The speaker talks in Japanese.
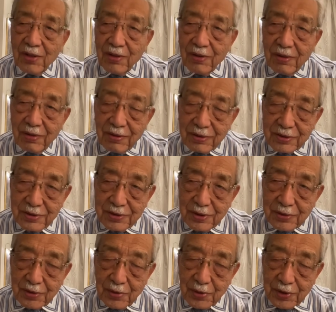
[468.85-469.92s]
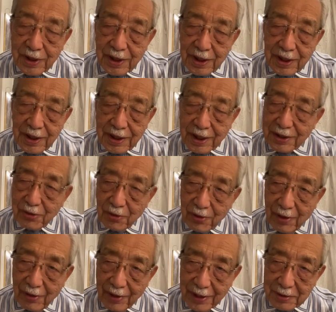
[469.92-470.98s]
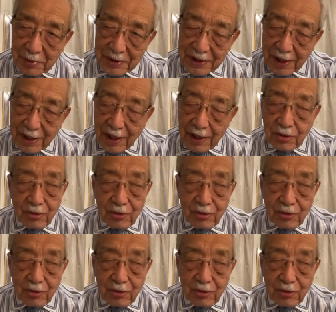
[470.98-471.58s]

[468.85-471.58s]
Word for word: ご存知の通りかどうか分かりませんが、